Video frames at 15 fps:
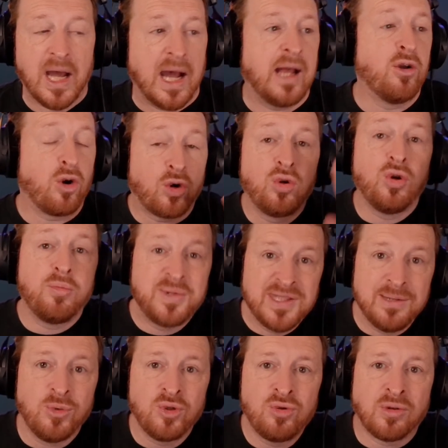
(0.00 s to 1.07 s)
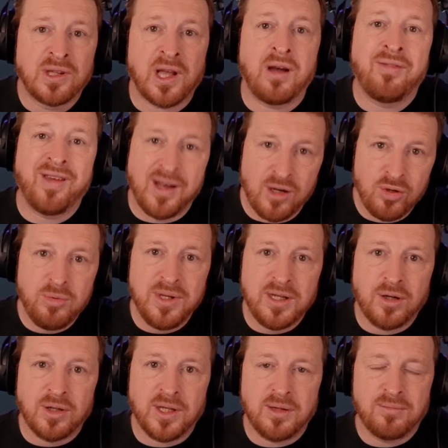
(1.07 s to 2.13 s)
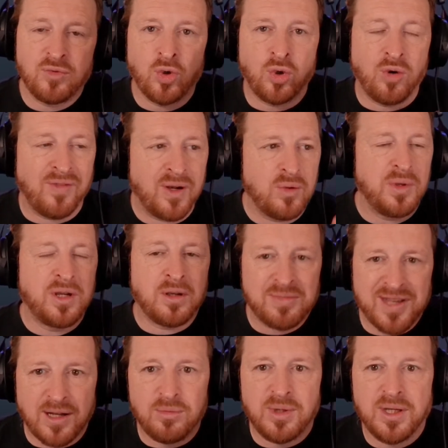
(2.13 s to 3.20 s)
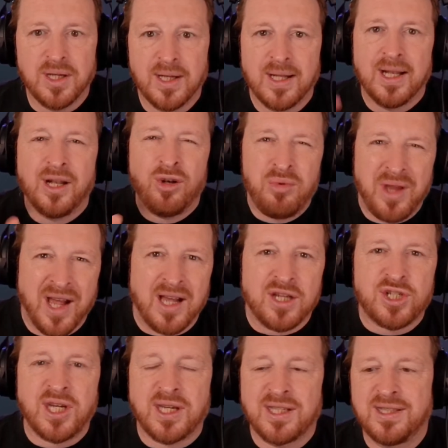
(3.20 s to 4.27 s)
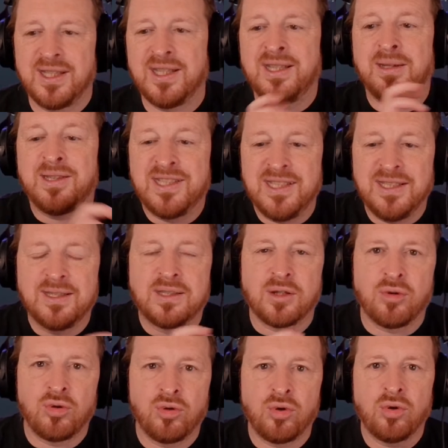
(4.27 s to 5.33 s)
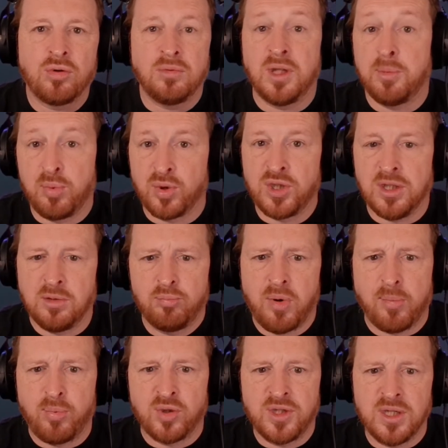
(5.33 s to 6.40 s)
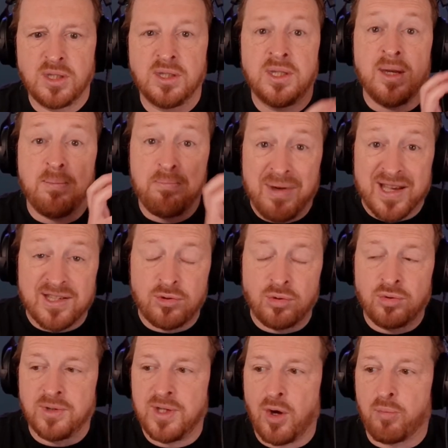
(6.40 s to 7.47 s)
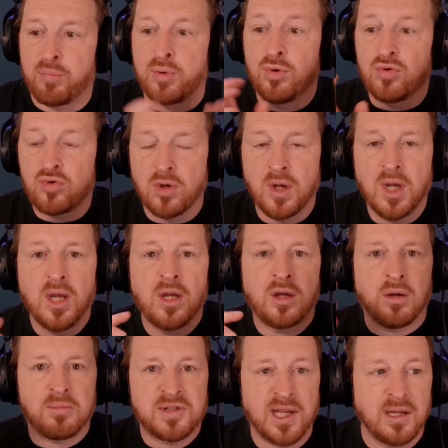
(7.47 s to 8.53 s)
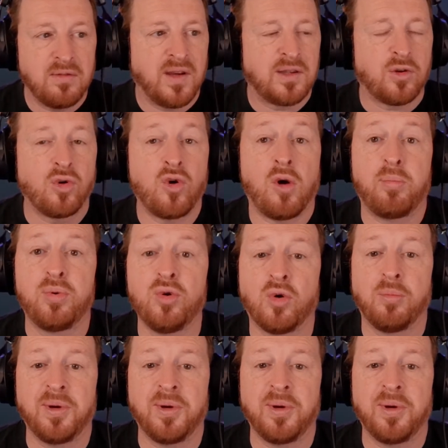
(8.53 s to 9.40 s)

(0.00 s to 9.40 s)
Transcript: alors que le petit module Travel, lui, connaît. Donc on va lui, comme ça, lui, lui injecter des petites, euh, des petites, pas petites, des bases de données en plus. Comme ça, il va être encore plus